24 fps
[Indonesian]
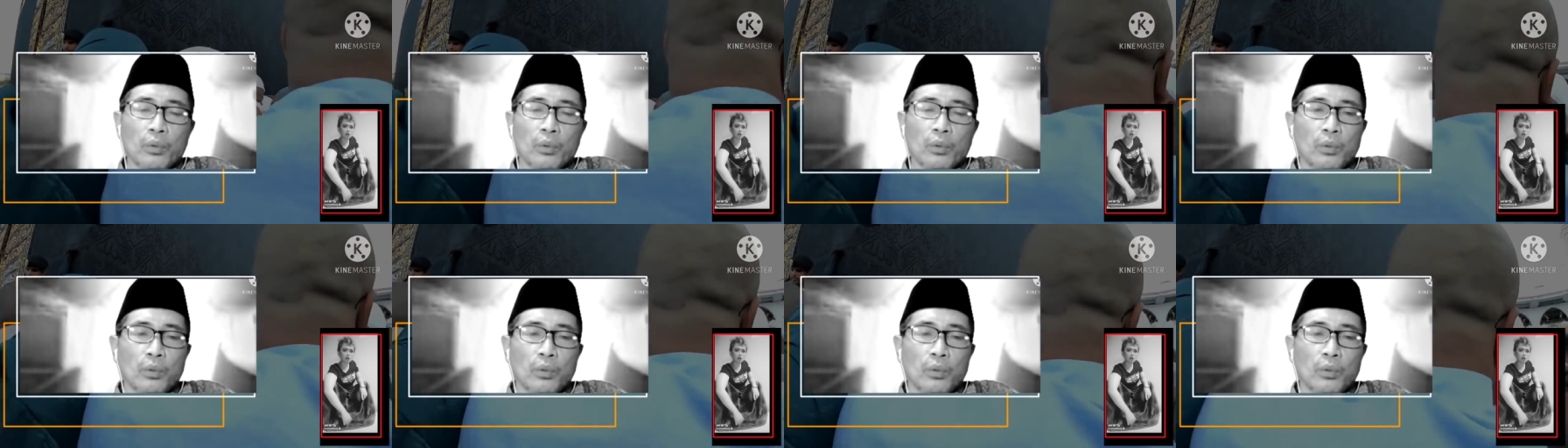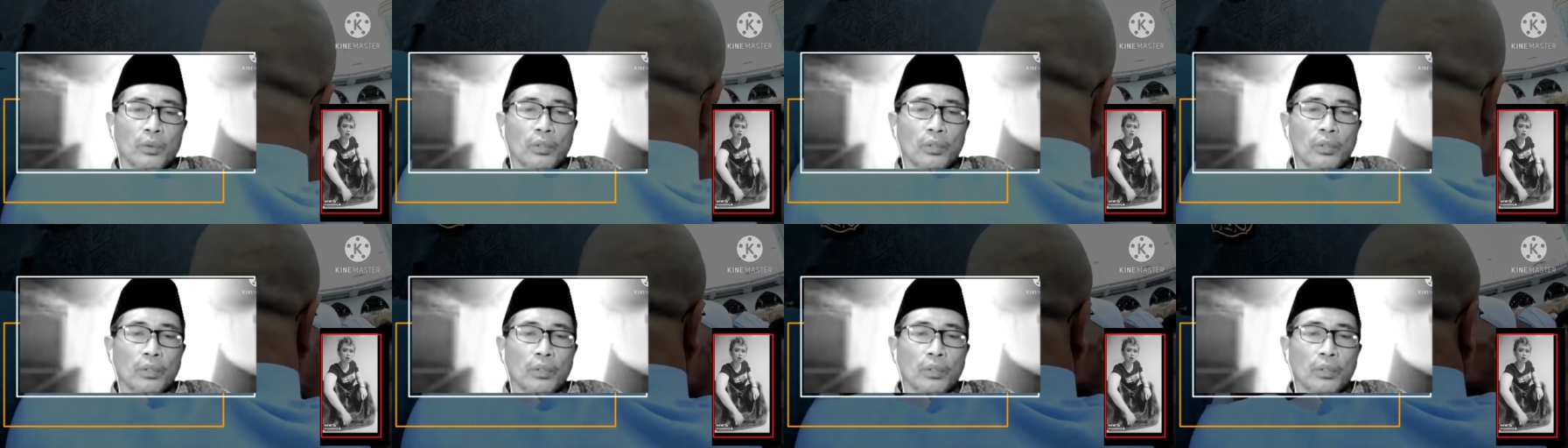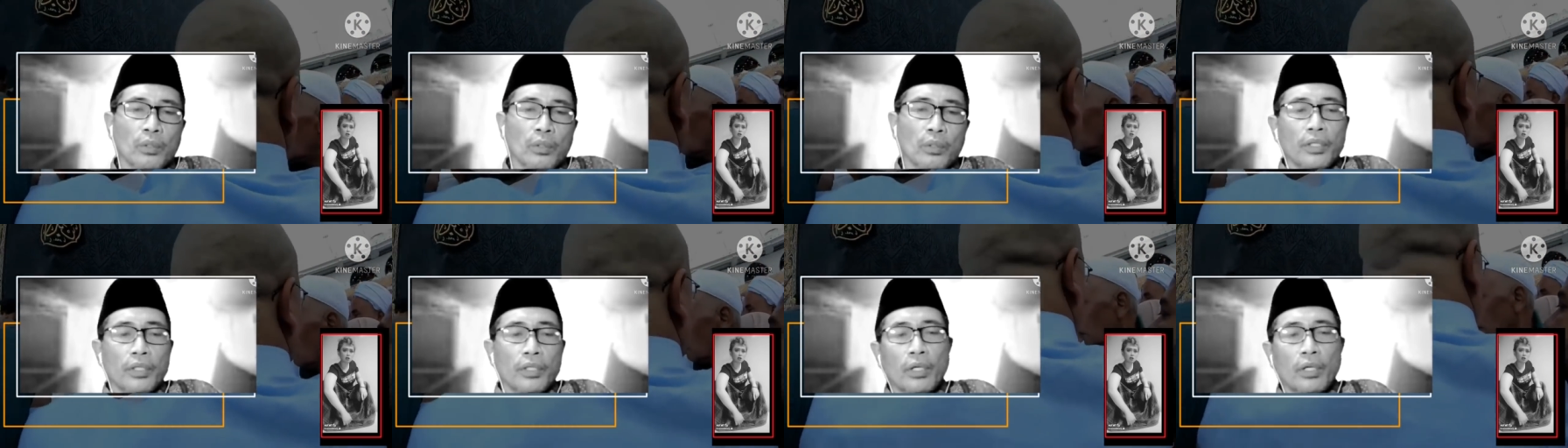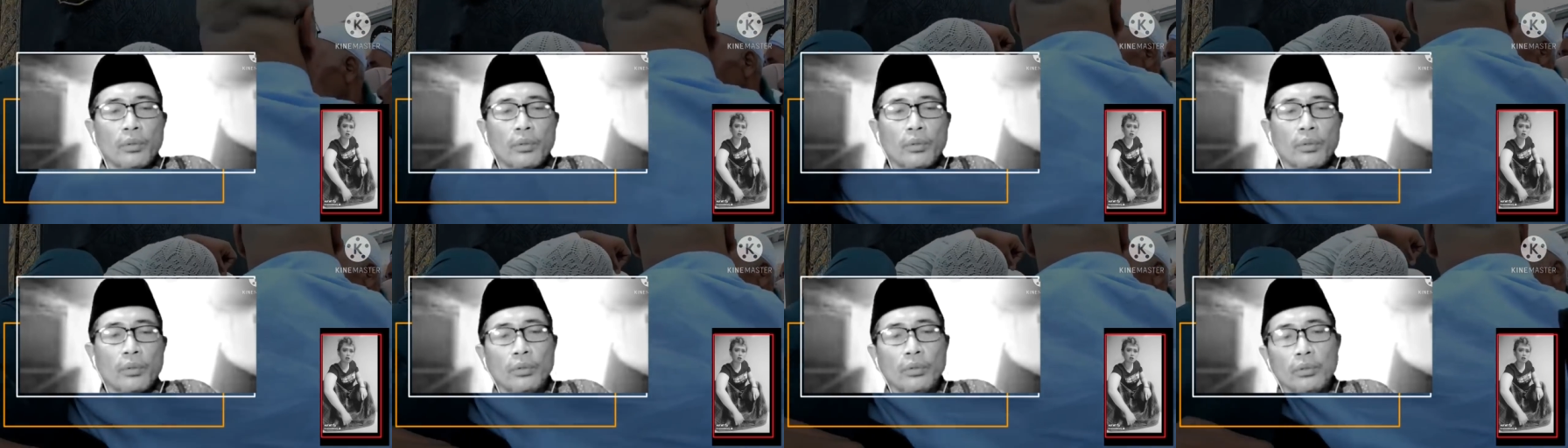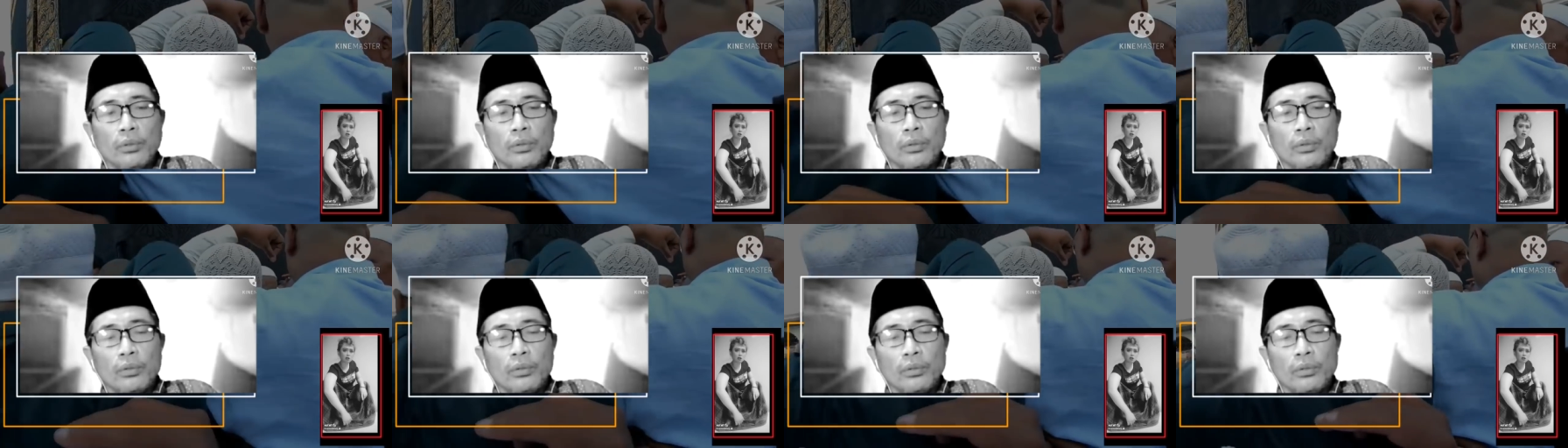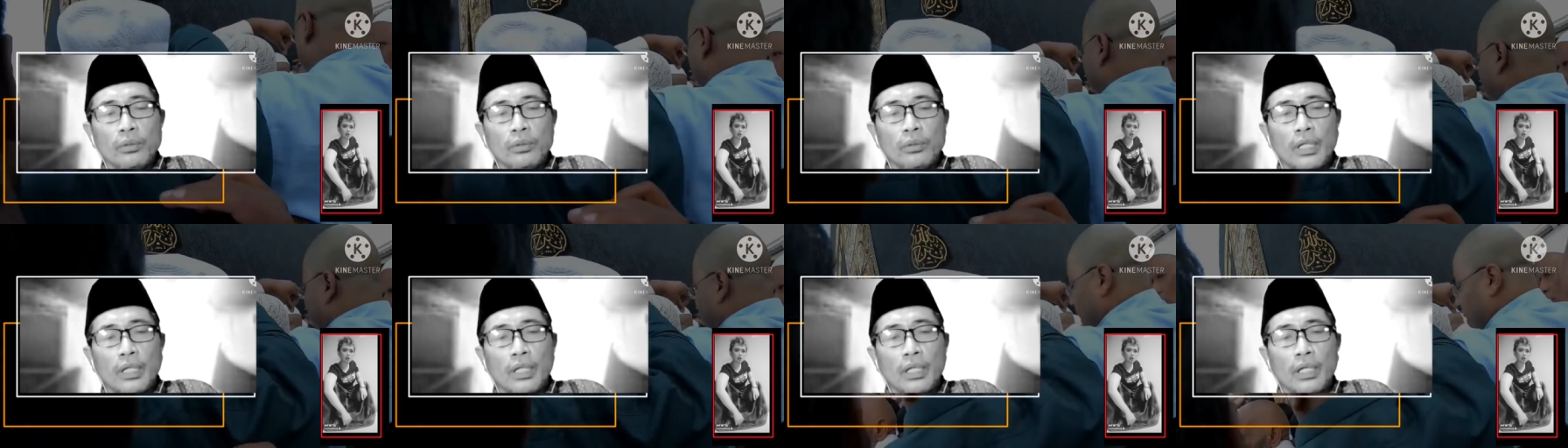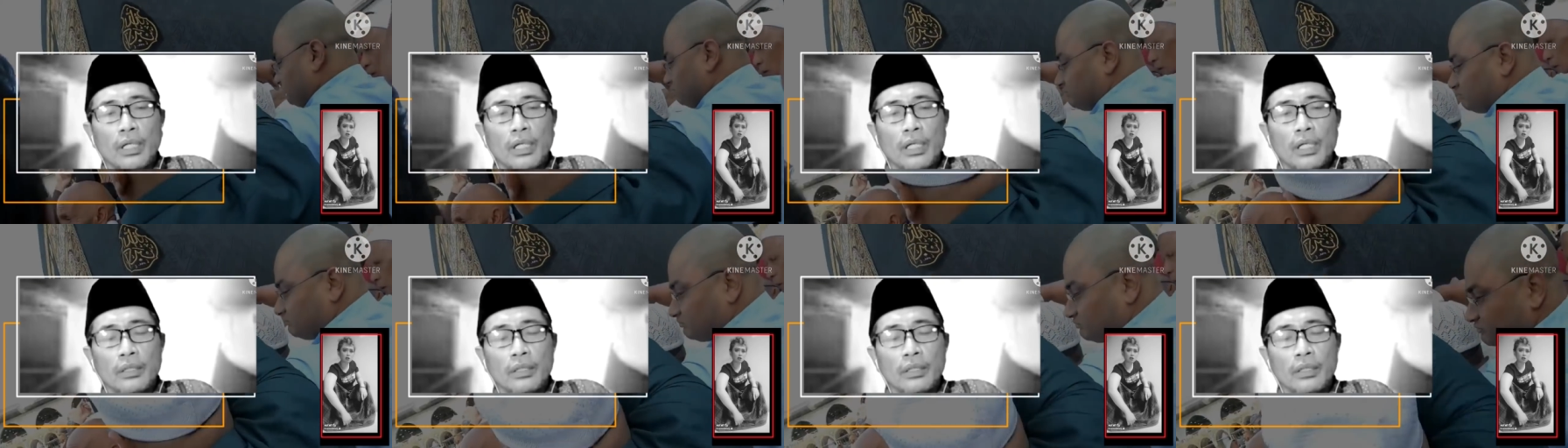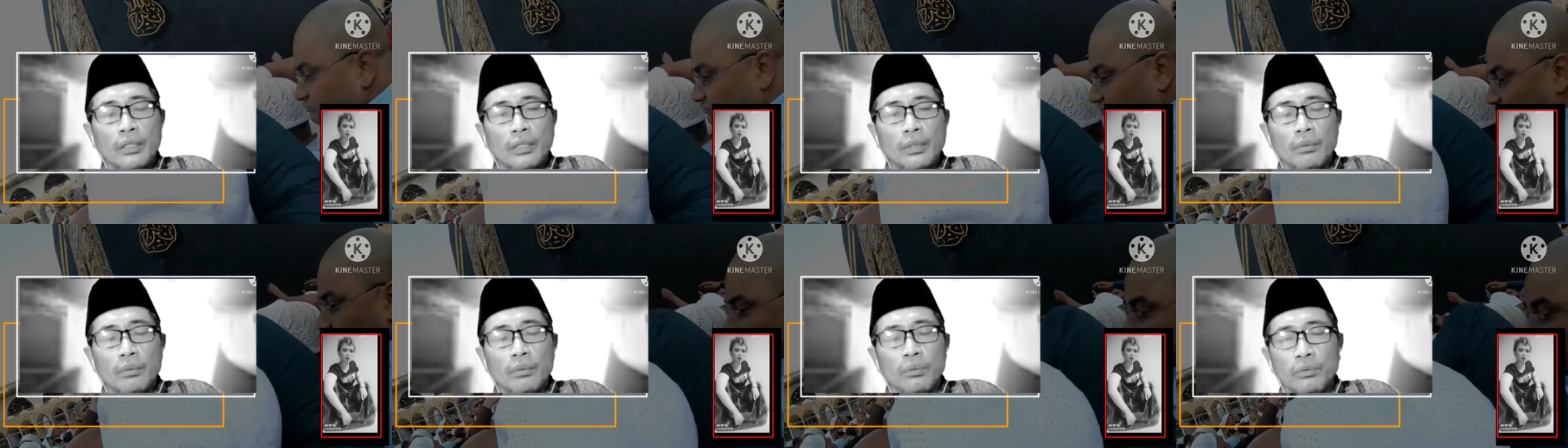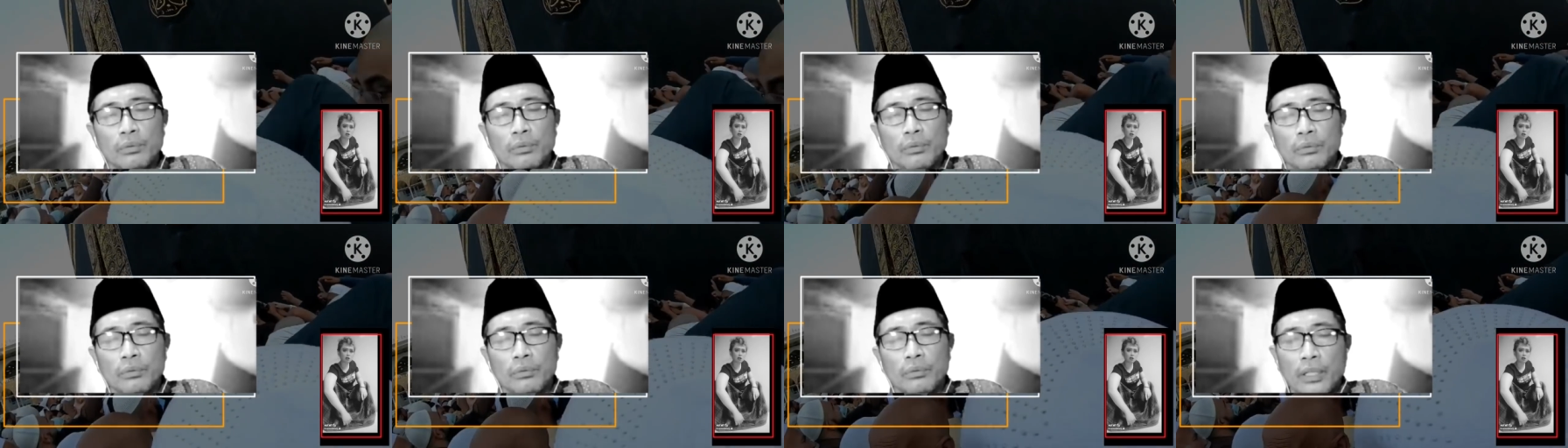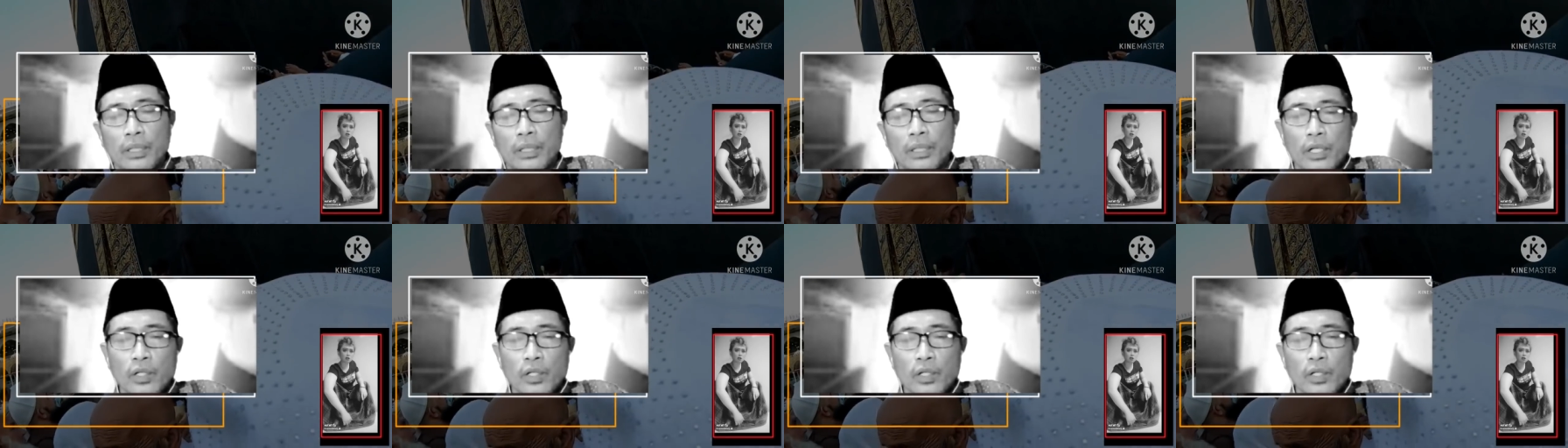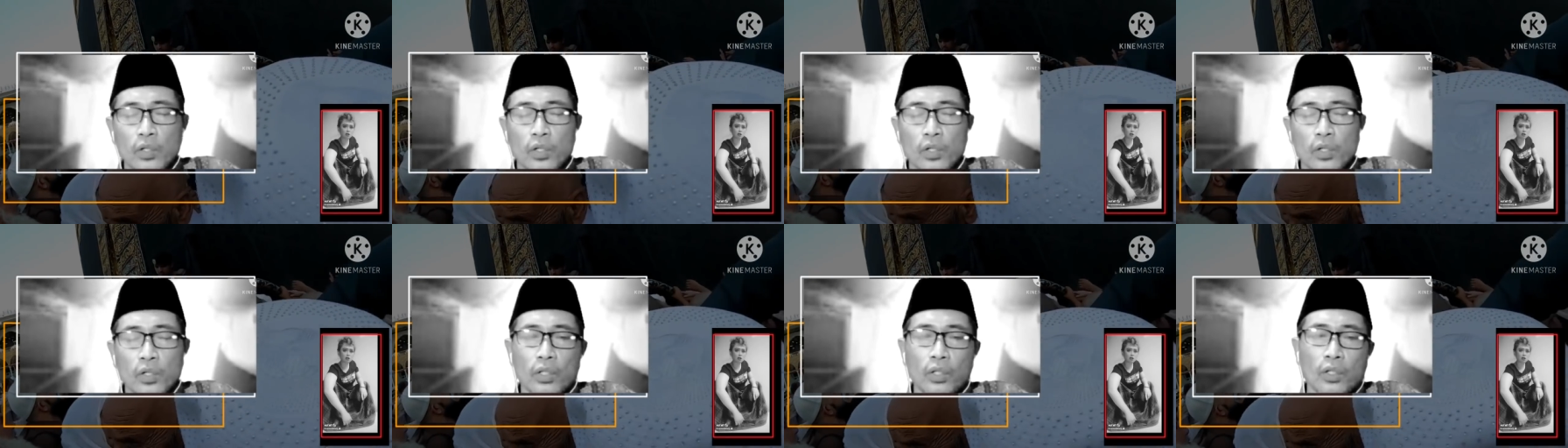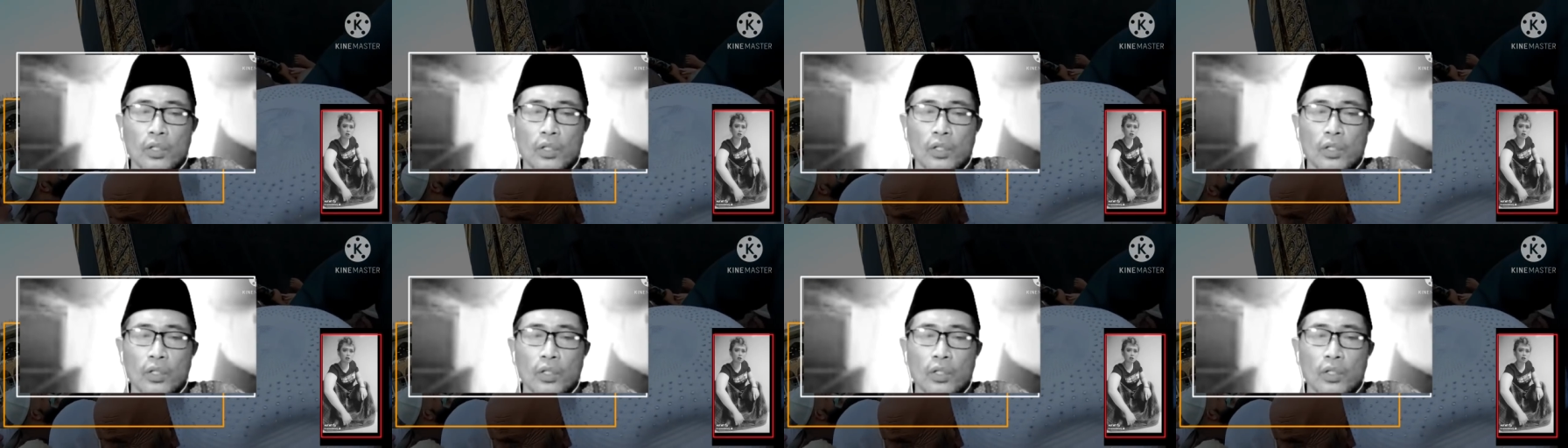besitu jadi bagaimana umat Islam ini akan selamat